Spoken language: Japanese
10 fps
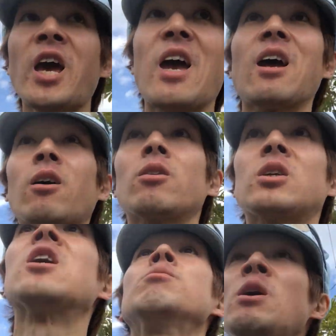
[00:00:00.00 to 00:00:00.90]
せ
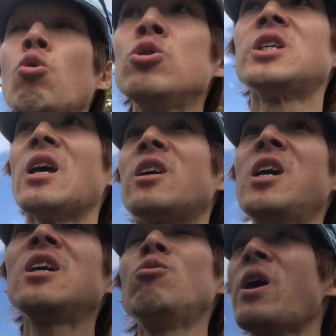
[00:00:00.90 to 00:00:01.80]
革命起こして
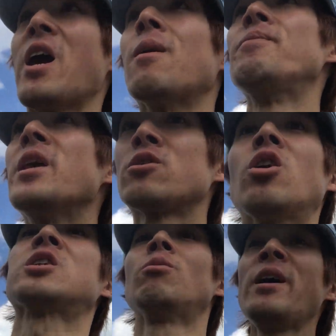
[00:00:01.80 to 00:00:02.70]
喧嘩売れど
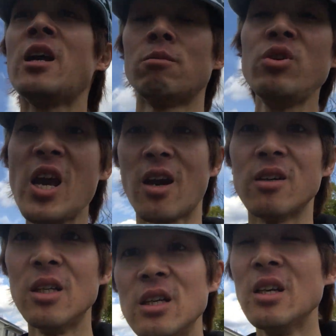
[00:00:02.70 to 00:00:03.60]
うせお前ら無理や
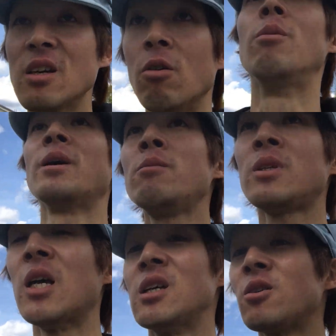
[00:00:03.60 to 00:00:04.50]
お前み
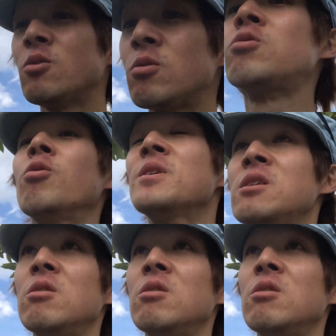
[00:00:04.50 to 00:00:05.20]
たいなゴミ